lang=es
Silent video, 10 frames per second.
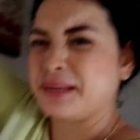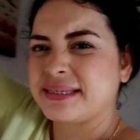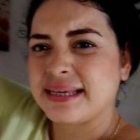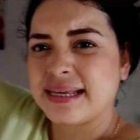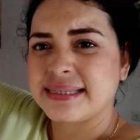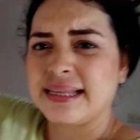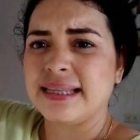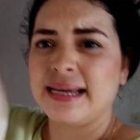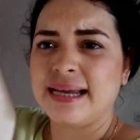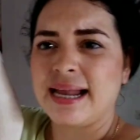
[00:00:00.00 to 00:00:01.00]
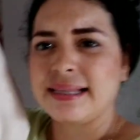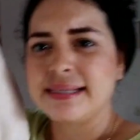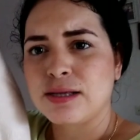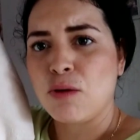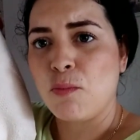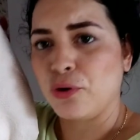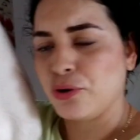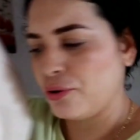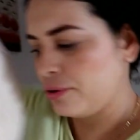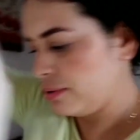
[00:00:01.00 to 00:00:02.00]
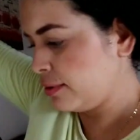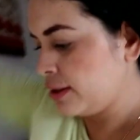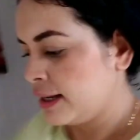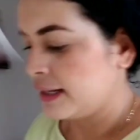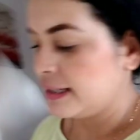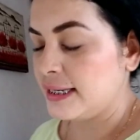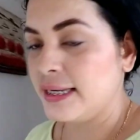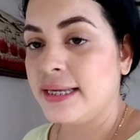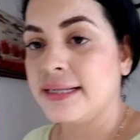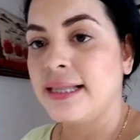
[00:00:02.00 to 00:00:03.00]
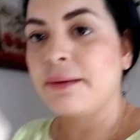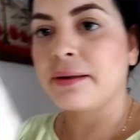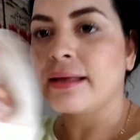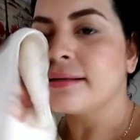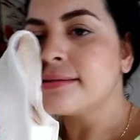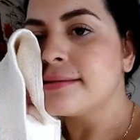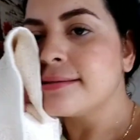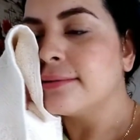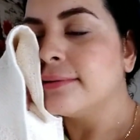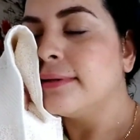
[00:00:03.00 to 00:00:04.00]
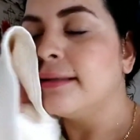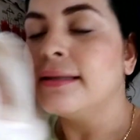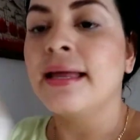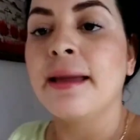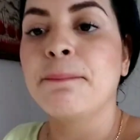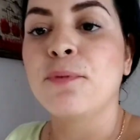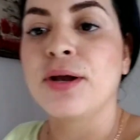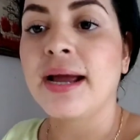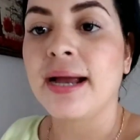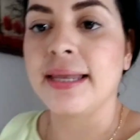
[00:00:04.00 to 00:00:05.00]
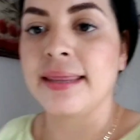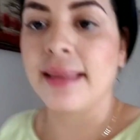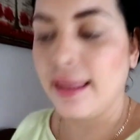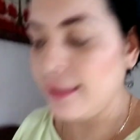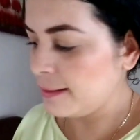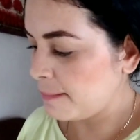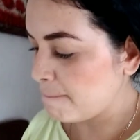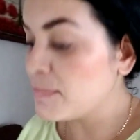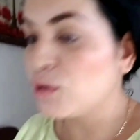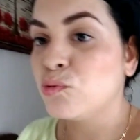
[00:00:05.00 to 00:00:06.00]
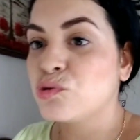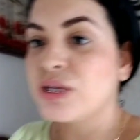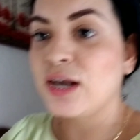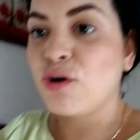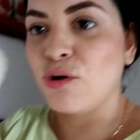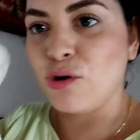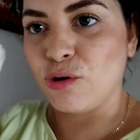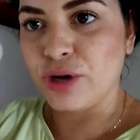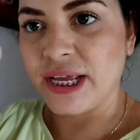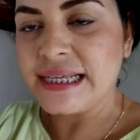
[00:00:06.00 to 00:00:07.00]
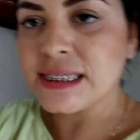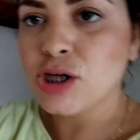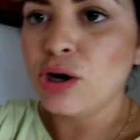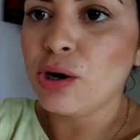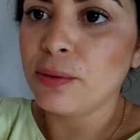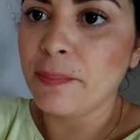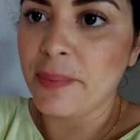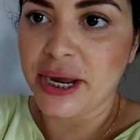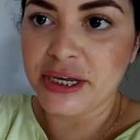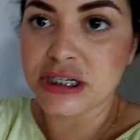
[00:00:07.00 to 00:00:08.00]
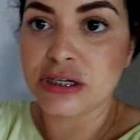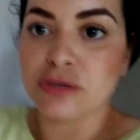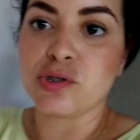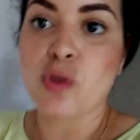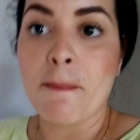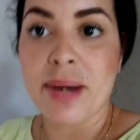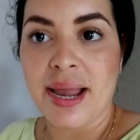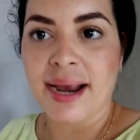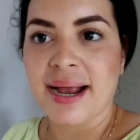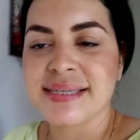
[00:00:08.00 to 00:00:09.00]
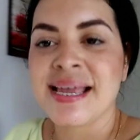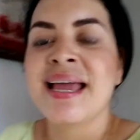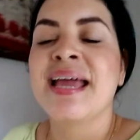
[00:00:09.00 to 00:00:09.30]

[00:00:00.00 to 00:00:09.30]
más, están de grandes como yo y la verdad son de buena calidad. Me gusta el color, es color beige, no son blancas